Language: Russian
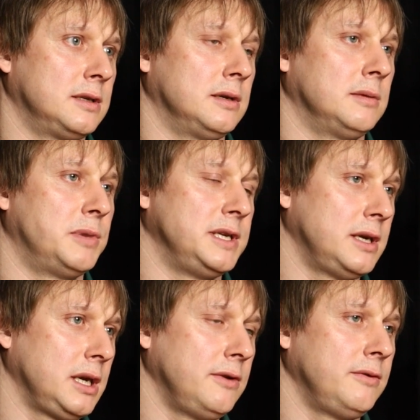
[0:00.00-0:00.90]
Это
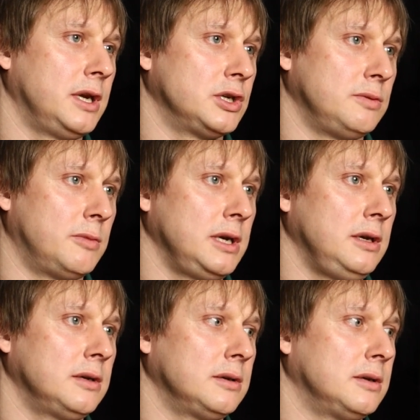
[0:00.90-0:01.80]
подтягивание,
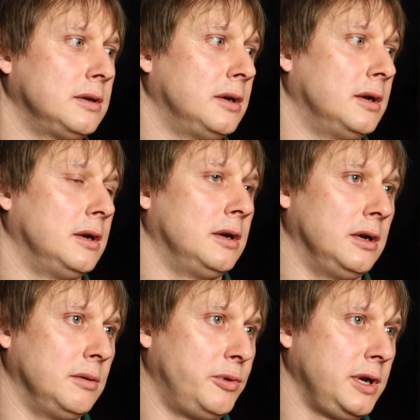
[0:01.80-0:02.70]
отжимание,
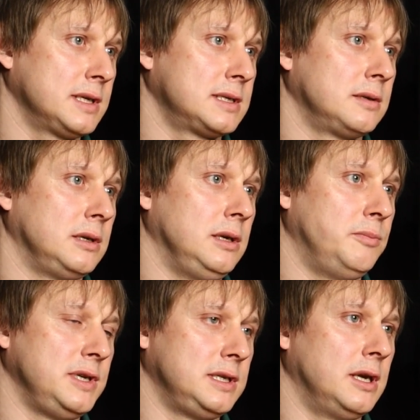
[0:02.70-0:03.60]
пресс и
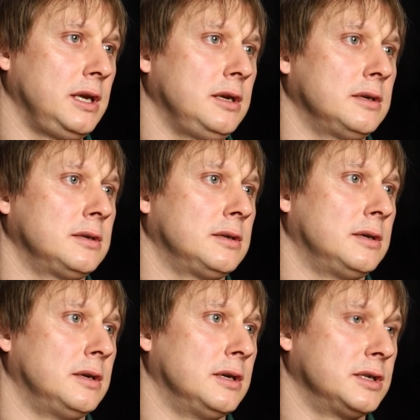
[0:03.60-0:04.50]
приседания
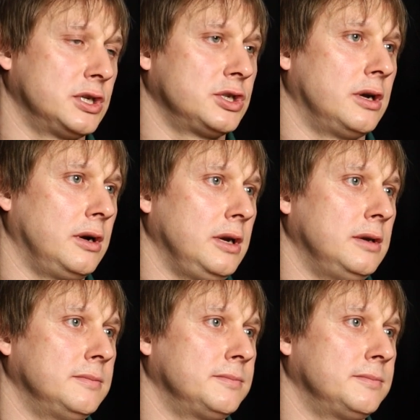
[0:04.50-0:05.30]
со штангой.